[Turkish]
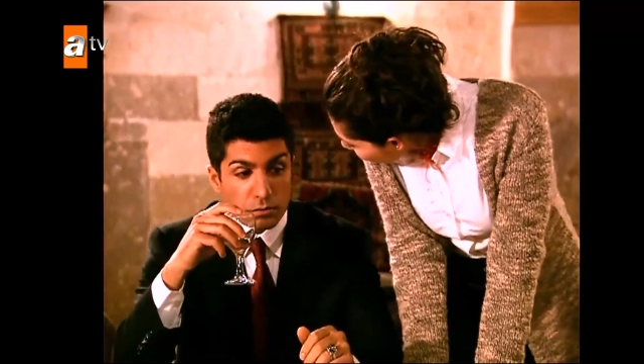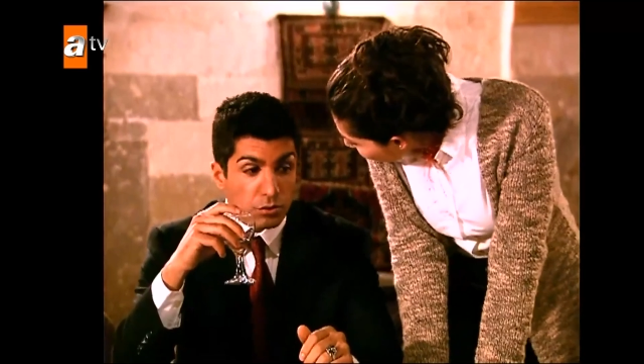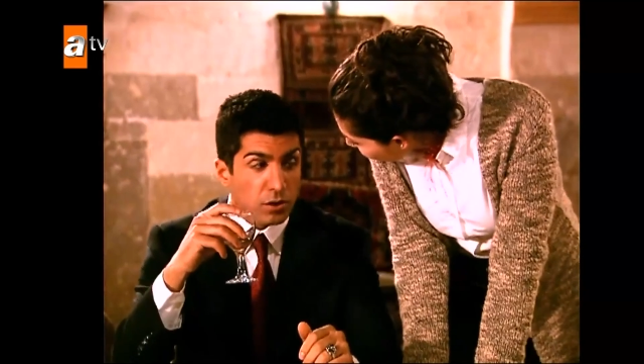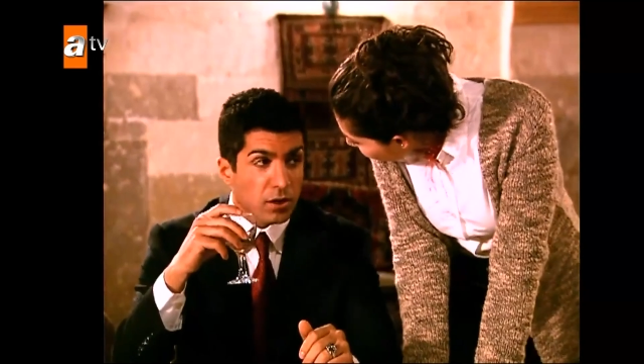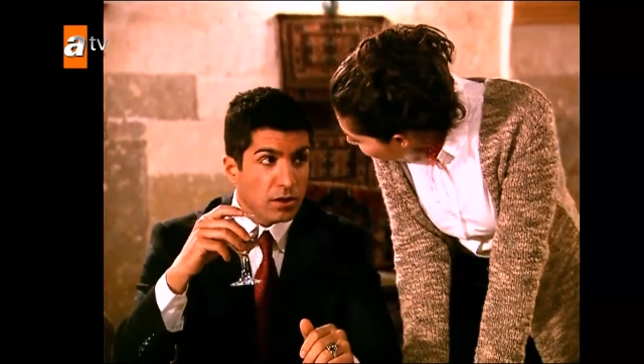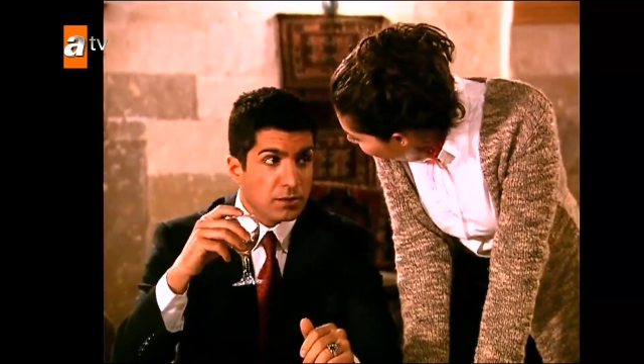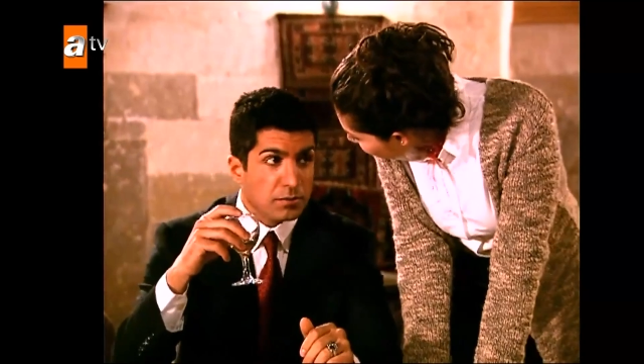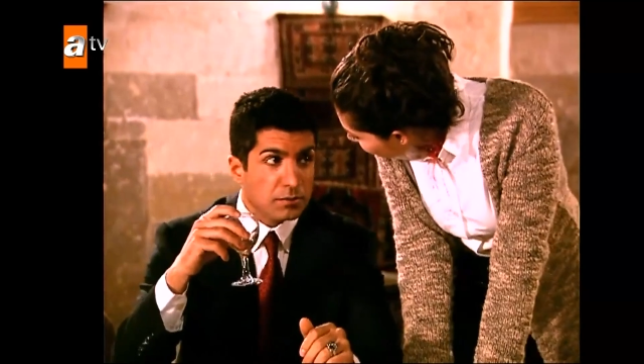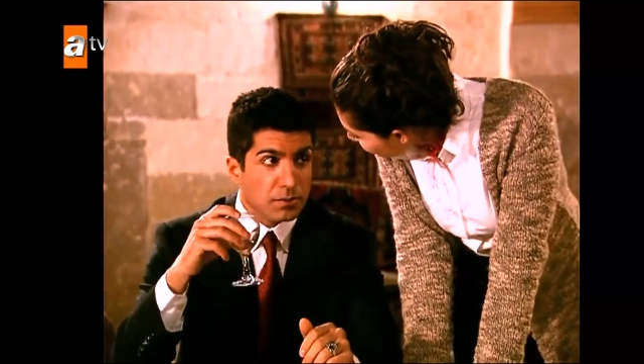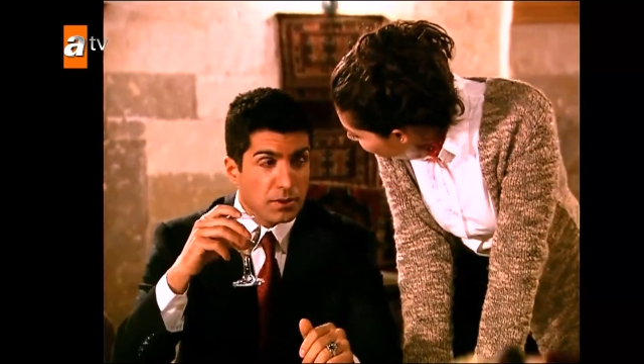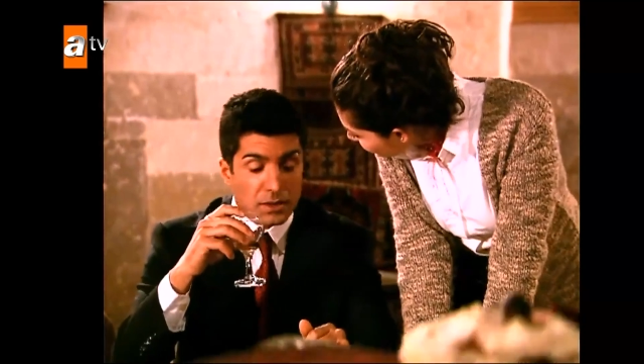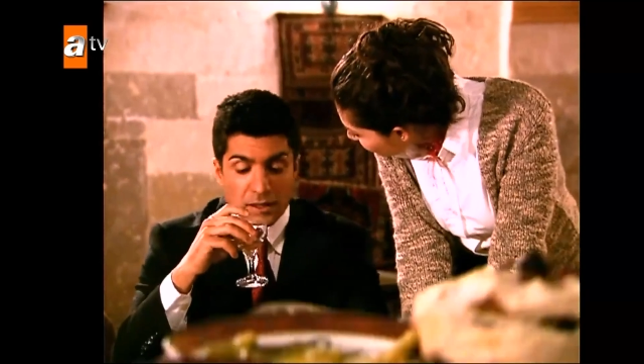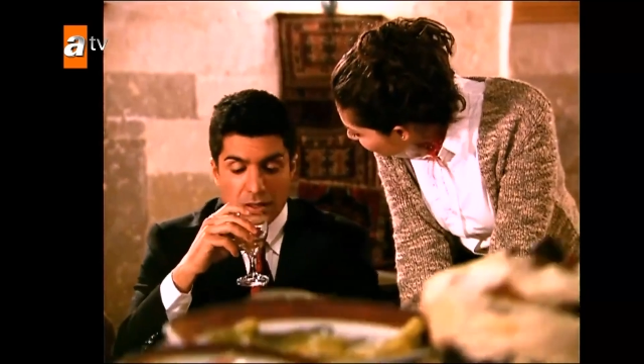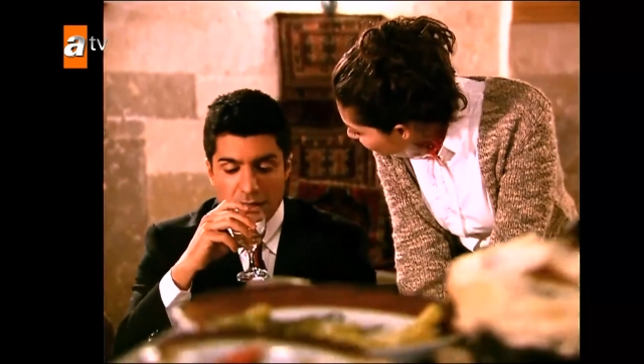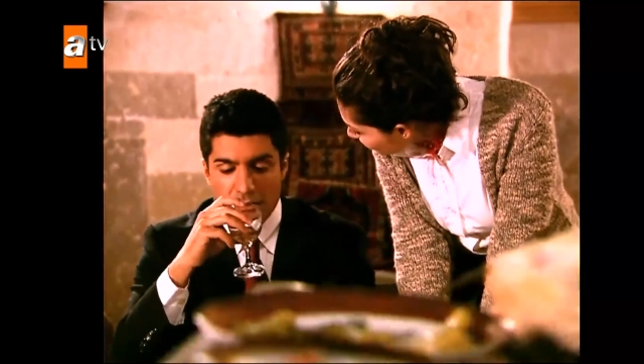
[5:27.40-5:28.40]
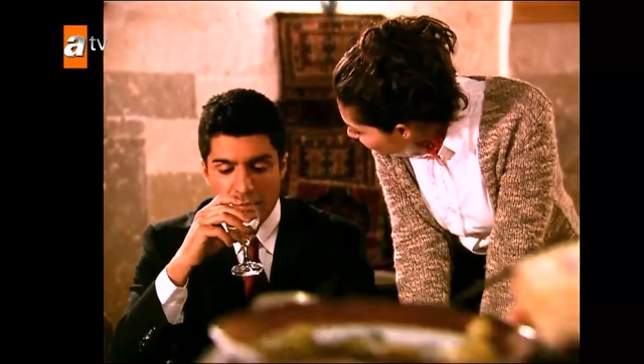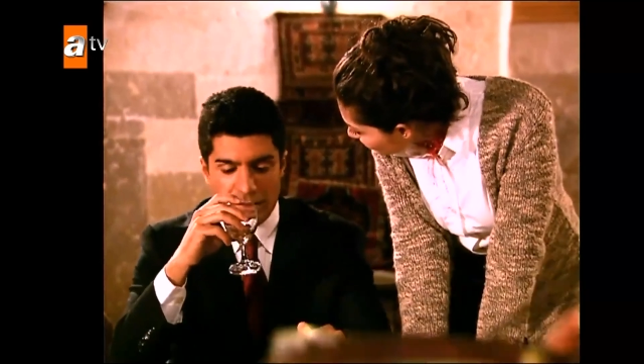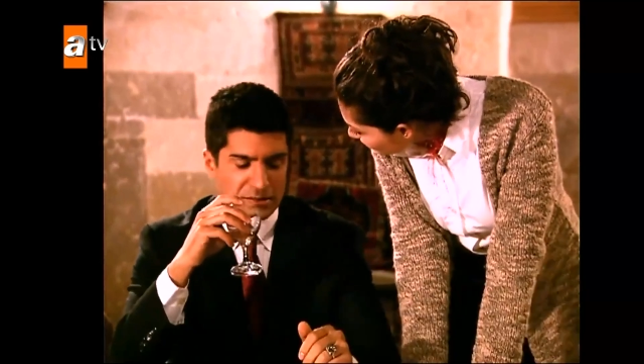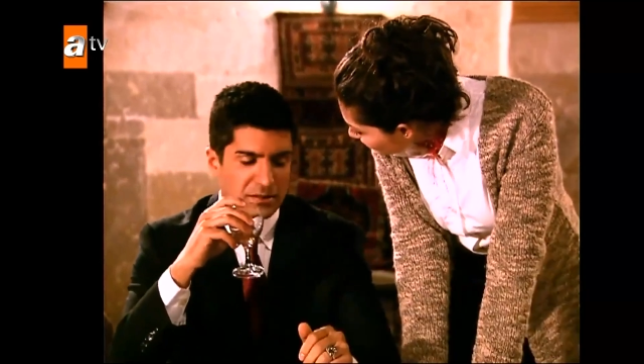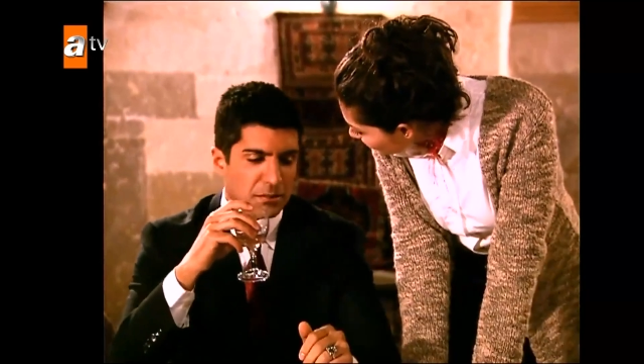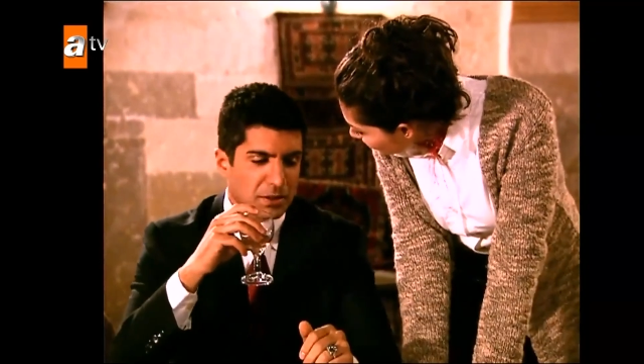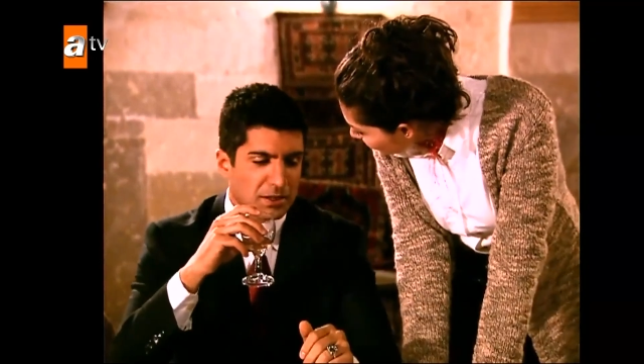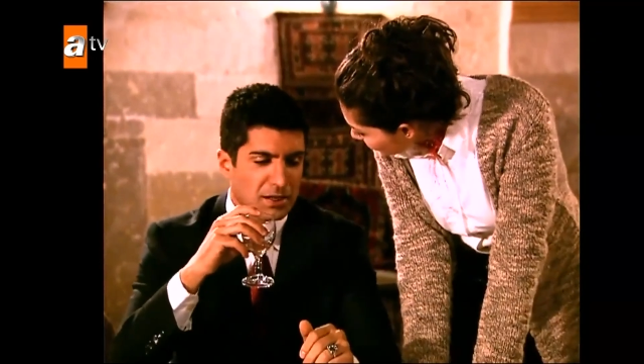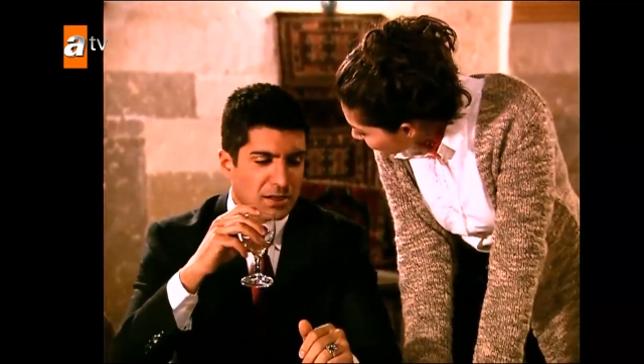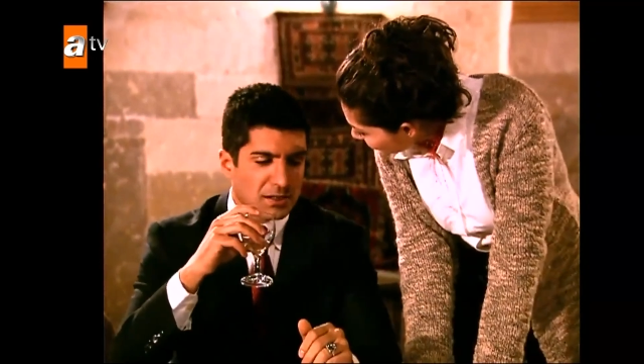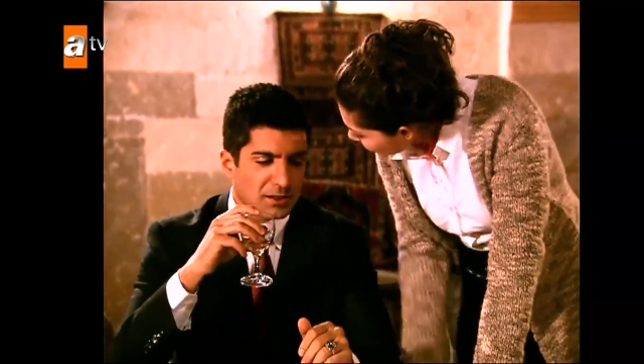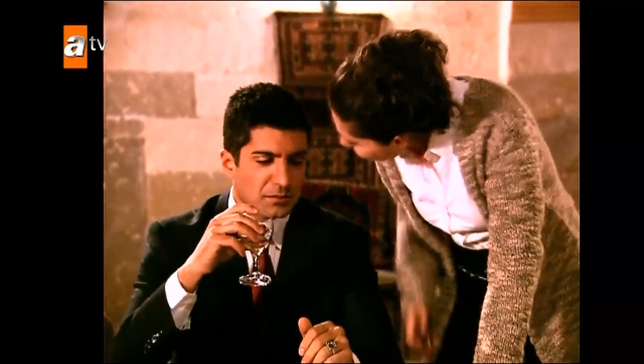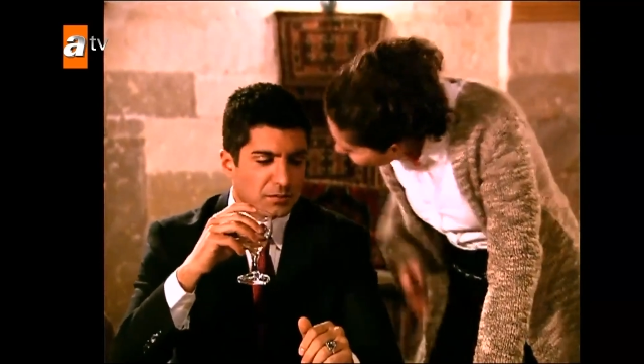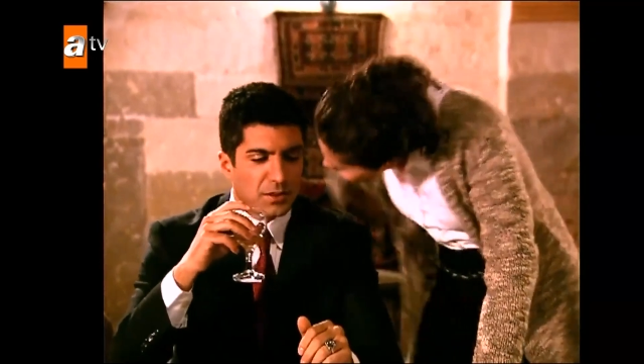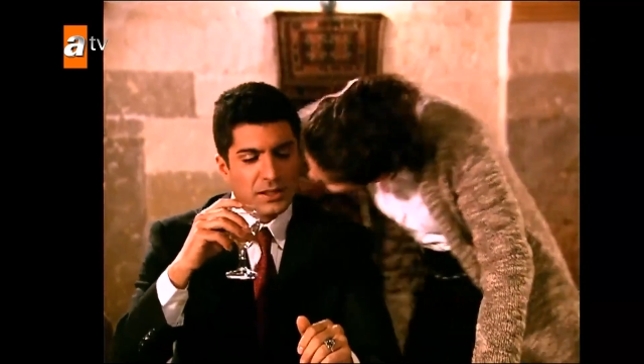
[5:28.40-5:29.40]
Bugün aradım. Ne zamandır
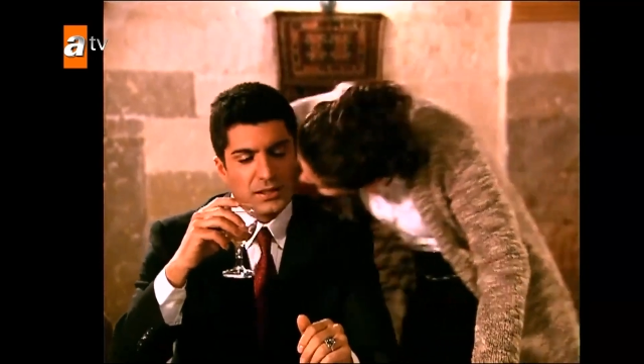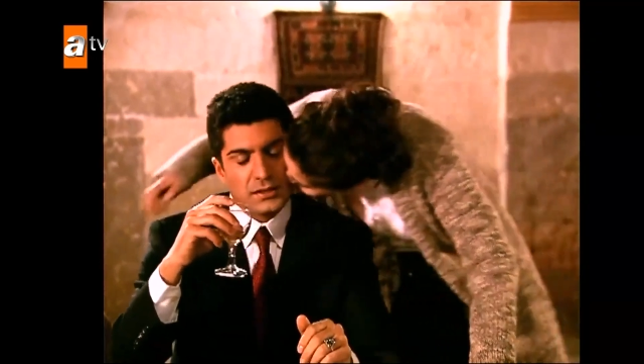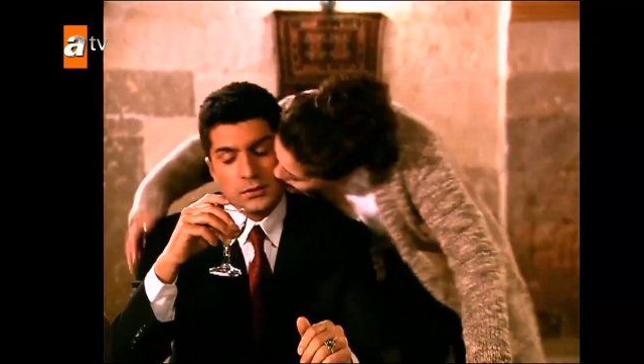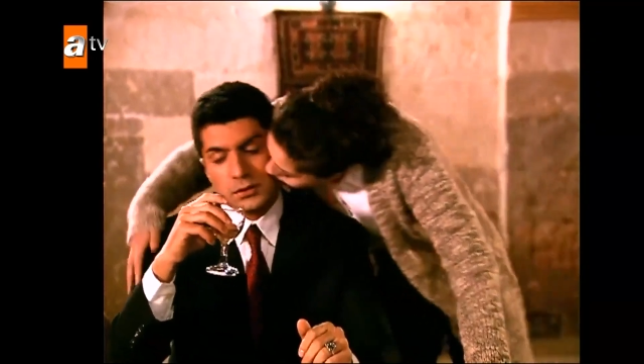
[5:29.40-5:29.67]
aklımdaydı.